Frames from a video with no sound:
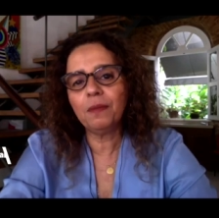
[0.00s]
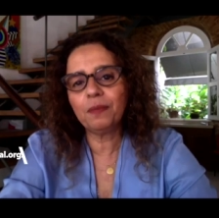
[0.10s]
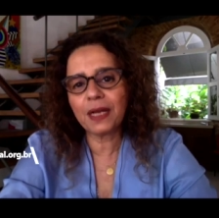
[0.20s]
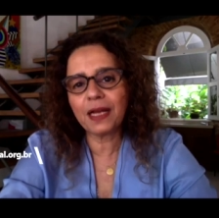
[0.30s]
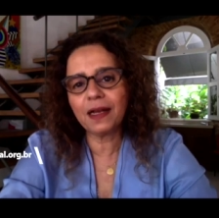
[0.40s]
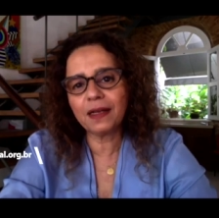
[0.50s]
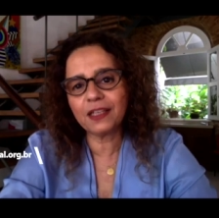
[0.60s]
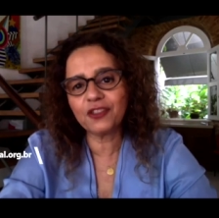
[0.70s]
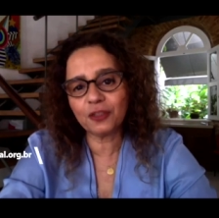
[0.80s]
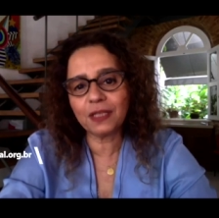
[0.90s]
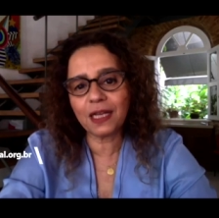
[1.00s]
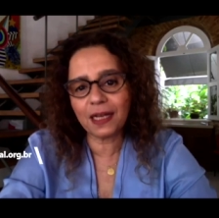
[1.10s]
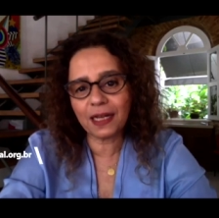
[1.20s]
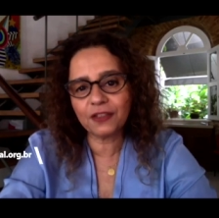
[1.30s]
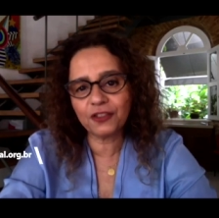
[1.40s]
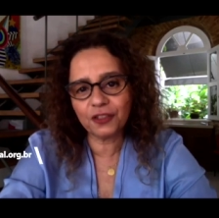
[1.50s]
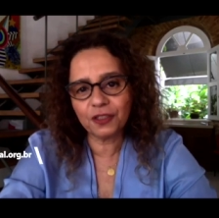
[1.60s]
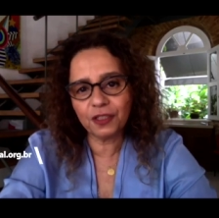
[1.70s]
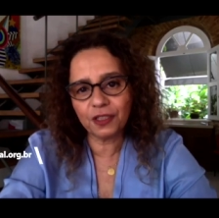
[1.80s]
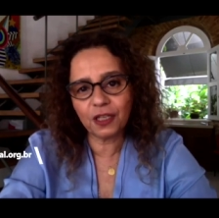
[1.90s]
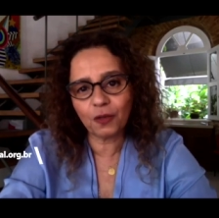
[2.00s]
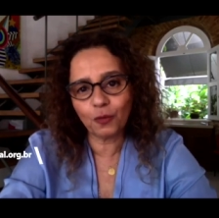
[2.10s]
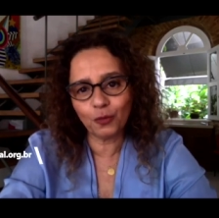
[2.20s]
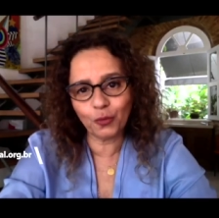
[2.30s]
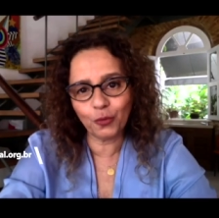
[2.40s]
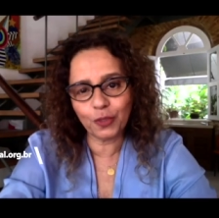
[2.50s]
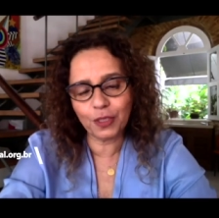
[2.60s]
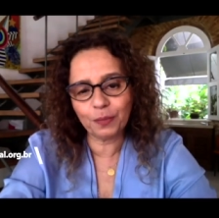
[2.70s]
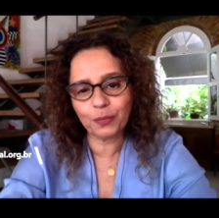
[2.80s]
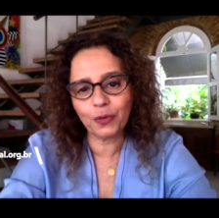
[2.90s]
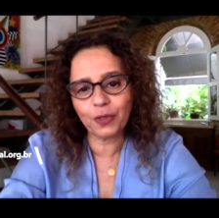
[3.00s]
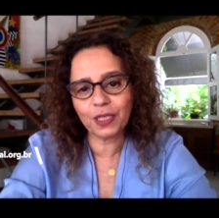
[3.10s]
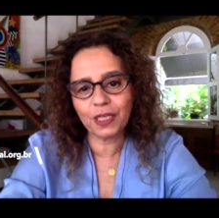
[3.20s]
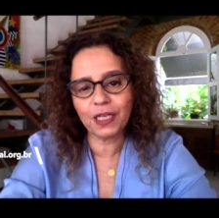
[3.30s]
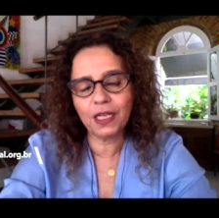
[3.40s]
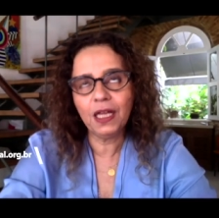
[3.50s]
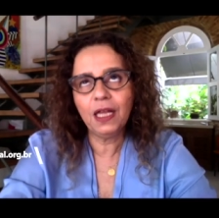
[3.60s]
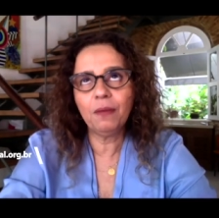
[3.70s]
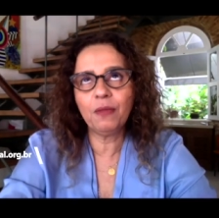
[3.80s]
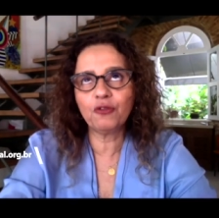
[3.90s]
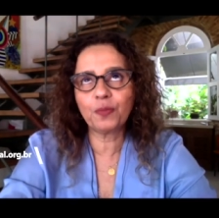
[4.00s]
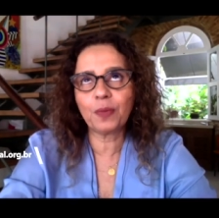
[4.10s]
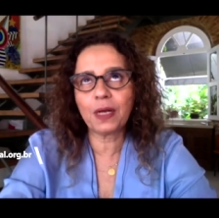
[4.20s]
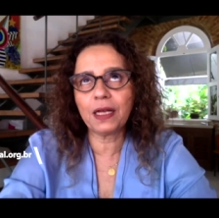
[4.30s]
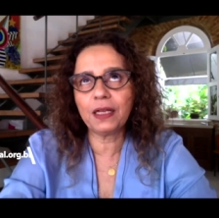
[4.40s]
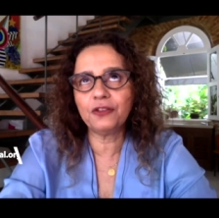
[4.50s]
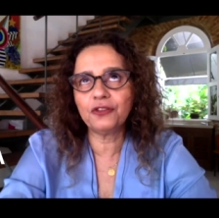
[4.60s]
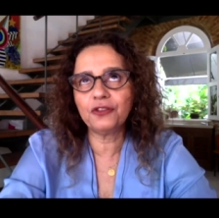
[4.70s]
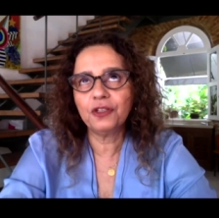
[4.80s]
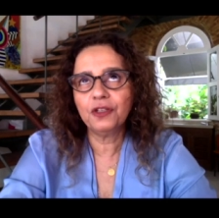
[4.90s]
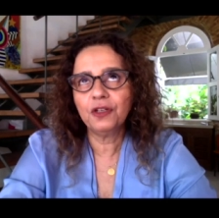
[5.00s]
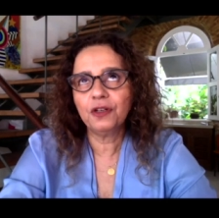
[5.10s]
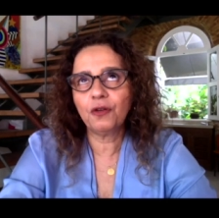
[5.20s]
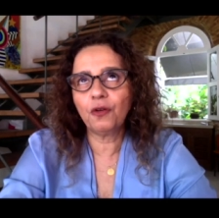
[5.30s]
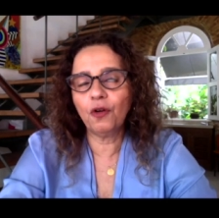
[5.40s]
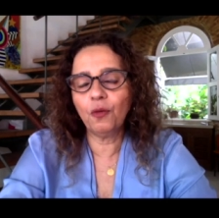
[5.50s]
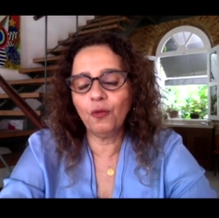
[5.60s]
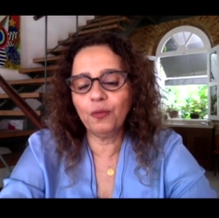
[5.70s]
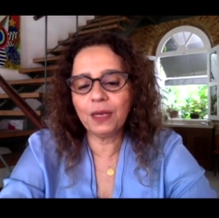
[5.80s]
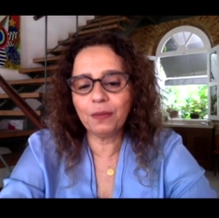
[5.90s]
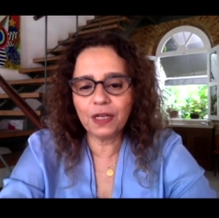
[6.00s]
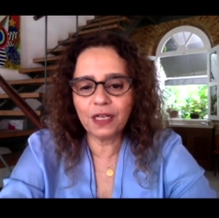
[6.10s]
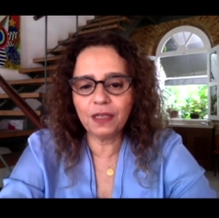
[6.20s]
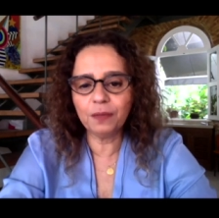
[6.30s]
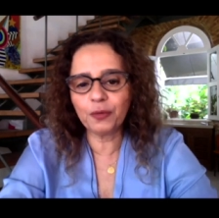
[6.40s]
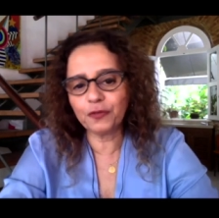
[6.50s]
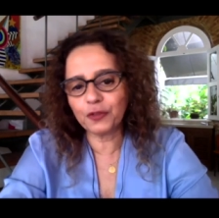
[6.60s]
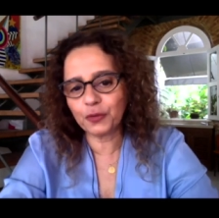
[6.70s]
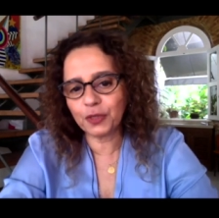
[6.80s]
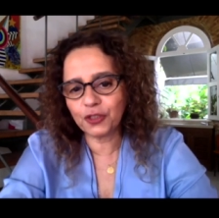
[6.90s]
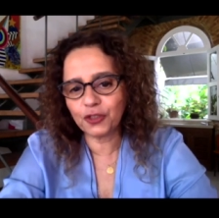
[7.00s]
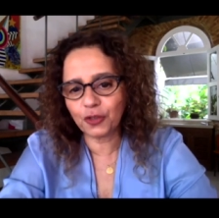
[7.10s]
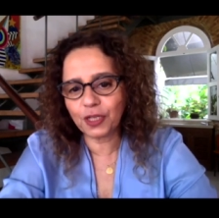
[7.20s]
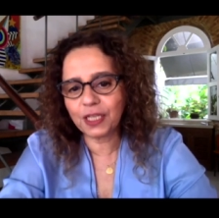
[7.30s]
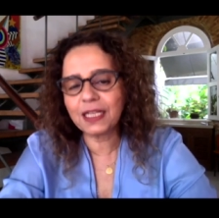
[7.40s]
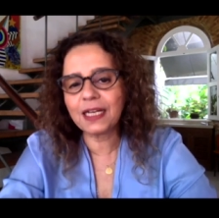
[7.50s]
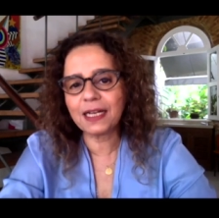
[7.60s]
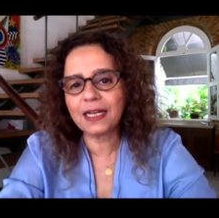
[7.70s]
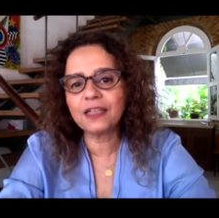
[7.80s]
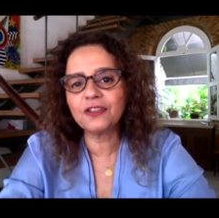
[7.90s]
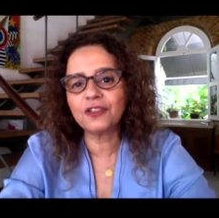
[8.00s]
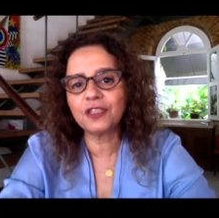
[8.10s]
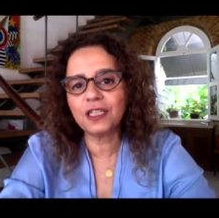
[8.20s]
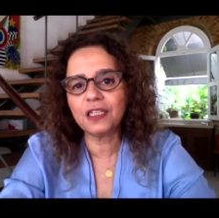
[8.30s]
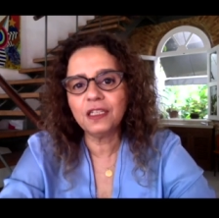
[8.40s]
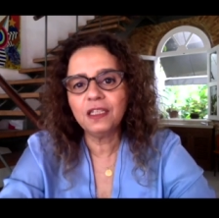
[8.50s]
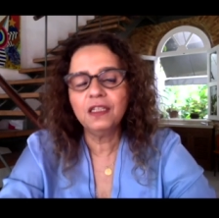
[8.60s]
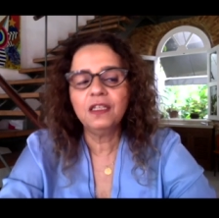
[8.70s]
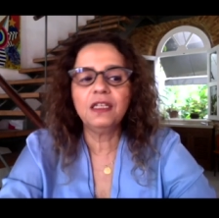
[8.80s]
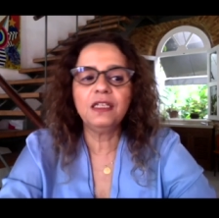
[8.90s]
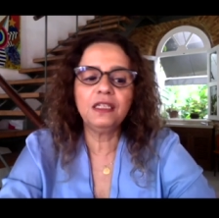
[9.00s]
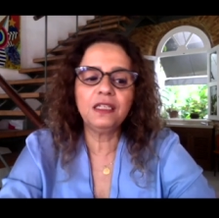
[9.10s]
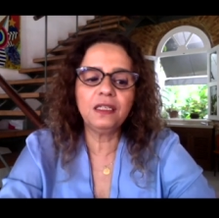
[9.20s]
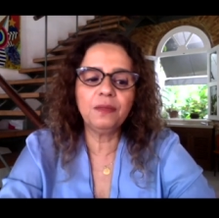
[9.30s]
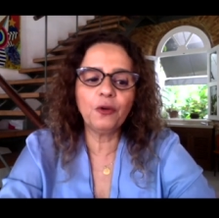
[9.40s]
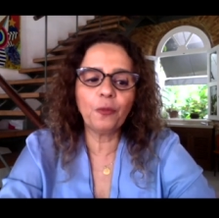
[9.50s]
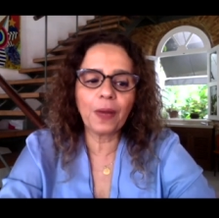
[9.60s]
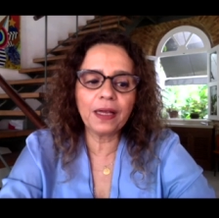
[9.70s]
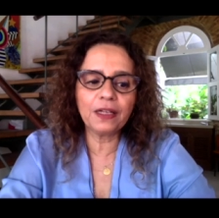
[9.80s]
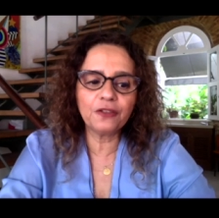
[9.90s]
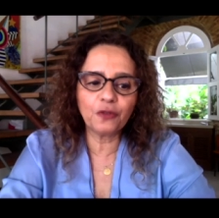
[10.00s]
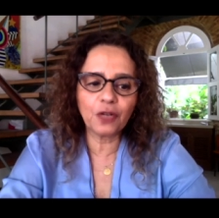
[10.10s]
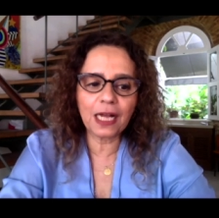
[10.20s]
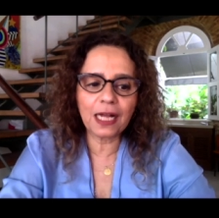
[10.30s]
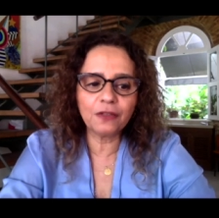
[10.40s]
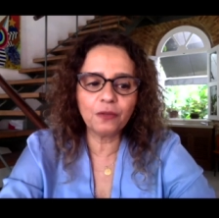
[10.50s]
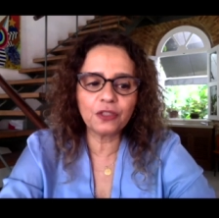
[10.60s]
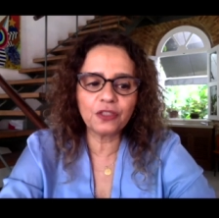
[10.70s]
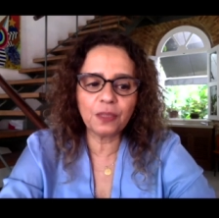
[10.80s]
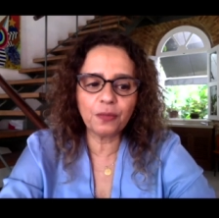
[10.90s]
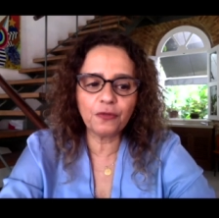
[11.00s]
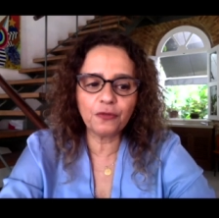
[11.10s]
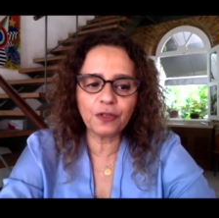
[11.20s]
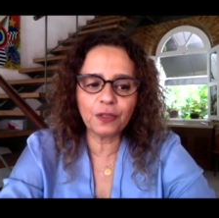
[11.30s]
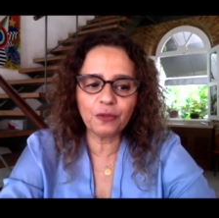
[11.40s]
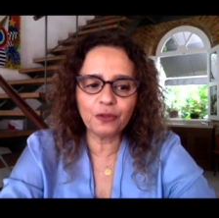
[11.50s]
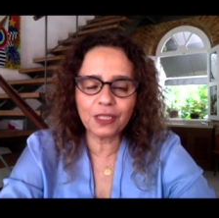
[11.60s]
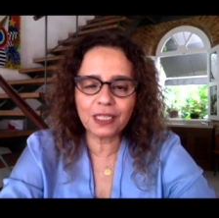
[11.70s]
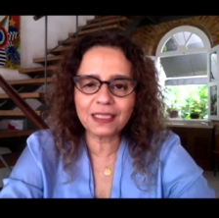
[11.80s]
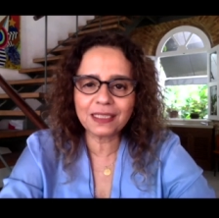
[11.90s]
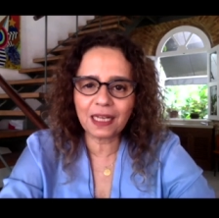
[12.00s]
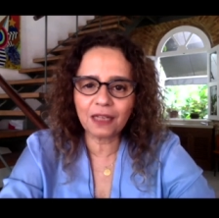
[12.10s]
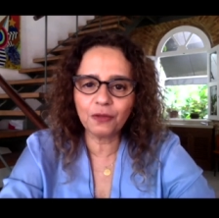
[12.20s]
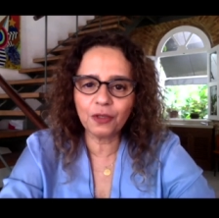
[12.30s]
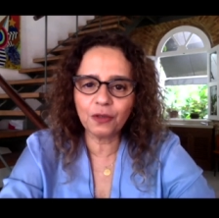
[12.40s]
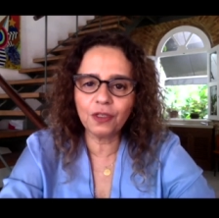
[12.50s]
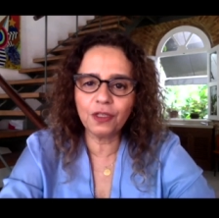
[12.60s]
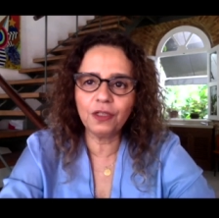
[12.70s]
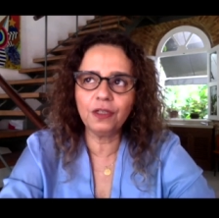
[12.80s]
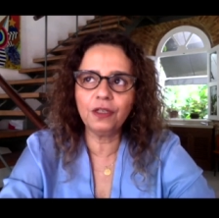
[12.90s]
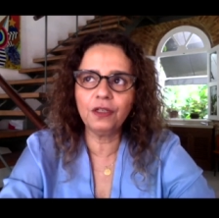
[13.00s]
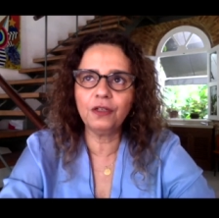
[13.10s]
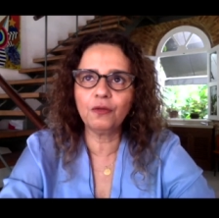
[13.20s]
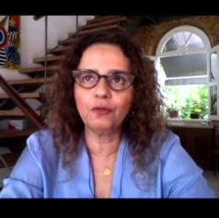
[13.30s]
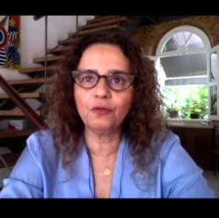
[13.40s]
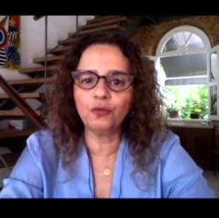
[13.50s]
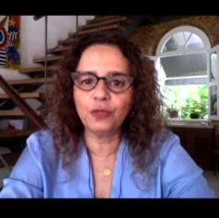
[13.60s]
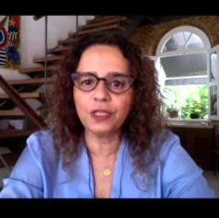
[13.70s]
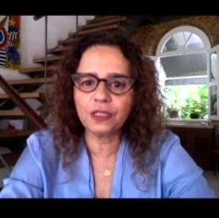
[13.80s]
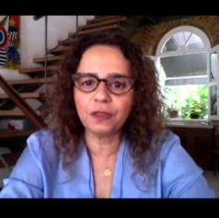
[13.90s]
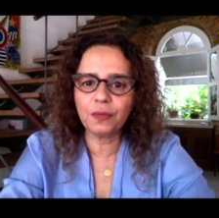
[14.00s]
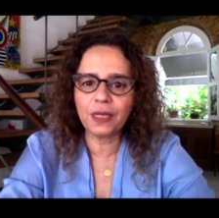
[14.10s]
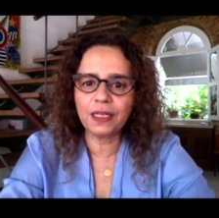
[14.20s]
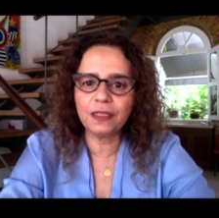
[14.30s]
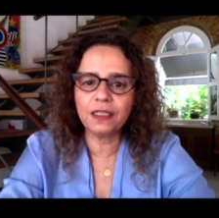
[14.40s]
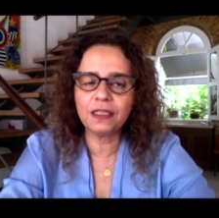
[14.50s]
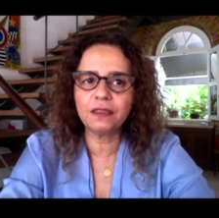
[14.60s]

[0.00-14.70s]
para a questão da arte e da cultura, porque meus pais, como minha mãe, professora de História da Arte, né? E meu pai é advogado, mas sempre foi muito interessado em, em, em cultura também, né?